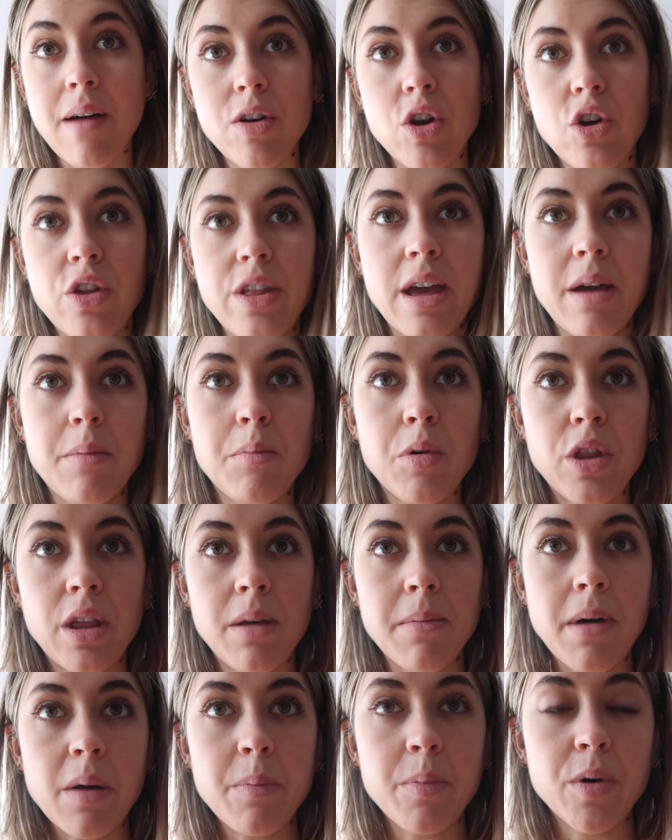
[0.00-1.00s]
hablo de
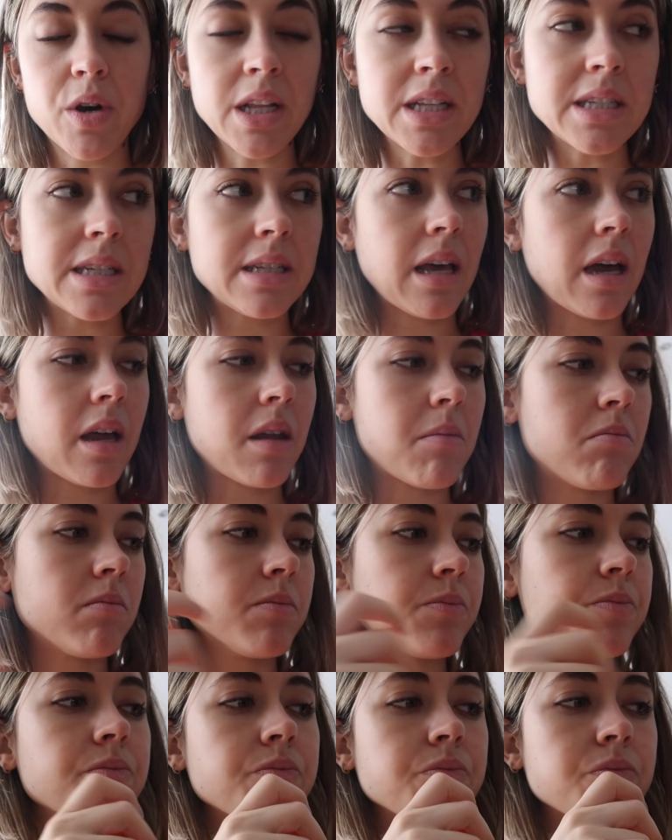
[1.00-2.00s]
body bar por Instagram